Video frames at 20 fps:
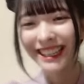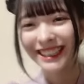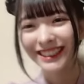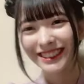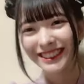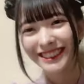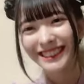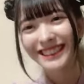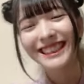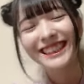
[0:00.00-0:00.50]
あ
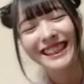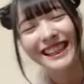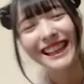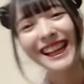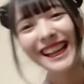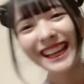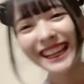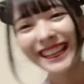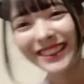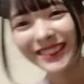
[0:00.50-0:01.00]
のあー
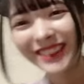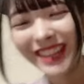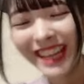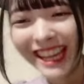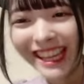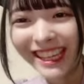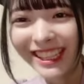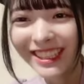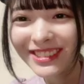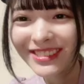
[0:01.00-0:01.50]

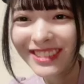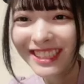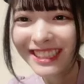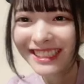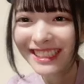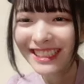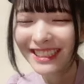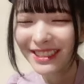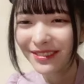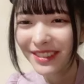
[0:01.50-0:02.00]
やばいうま
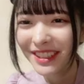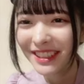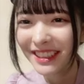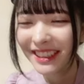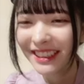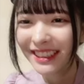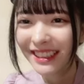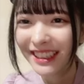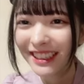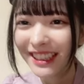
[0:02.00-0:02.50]
く説明
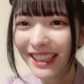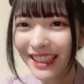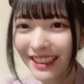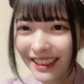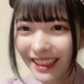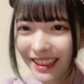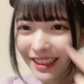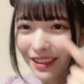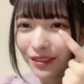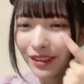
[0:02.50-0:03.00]
できないな
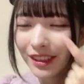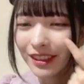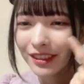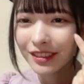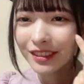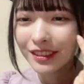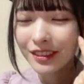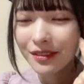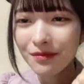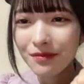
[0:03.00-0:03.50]
んて言えばいい
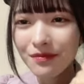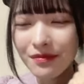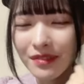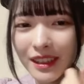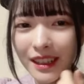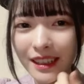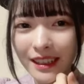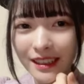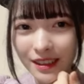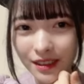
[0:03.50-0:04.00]
の
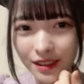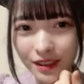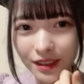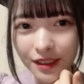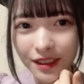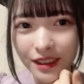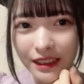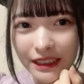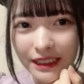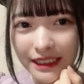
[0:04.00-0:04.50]
なんかそ
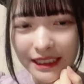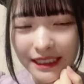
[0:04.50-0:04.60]
の